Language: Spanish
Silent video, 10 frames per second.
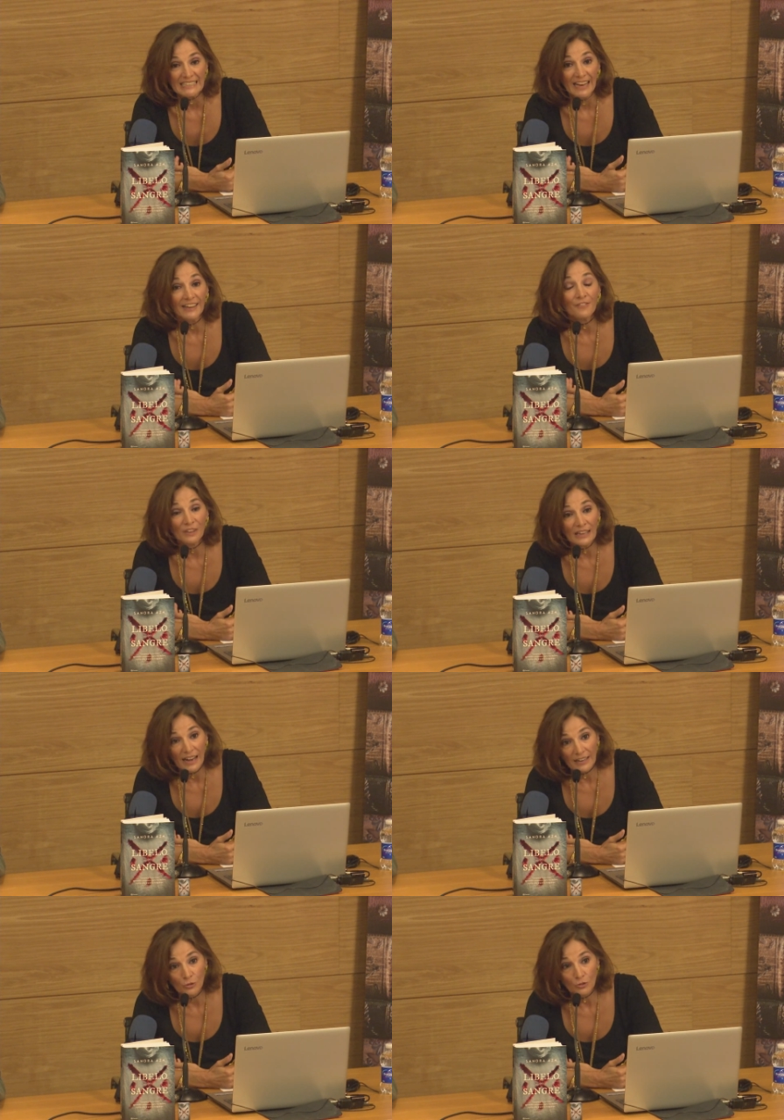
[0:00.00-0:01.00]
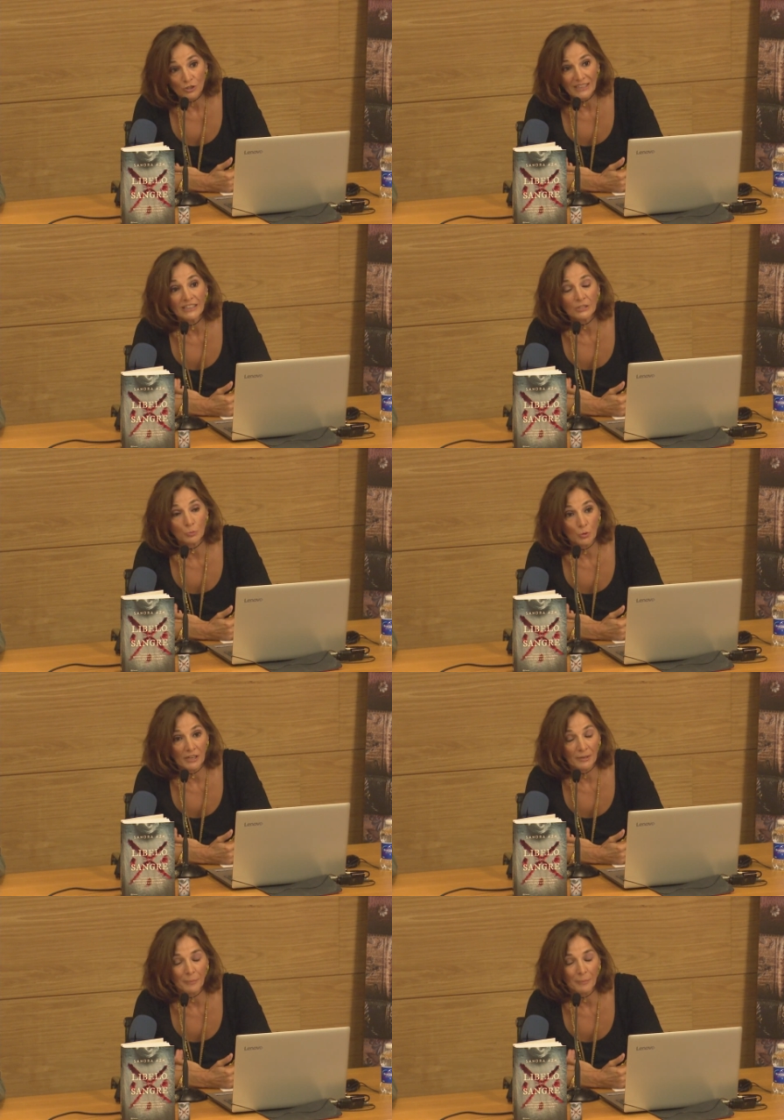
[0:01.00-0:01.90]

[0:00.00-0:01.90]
sacrificarlos y después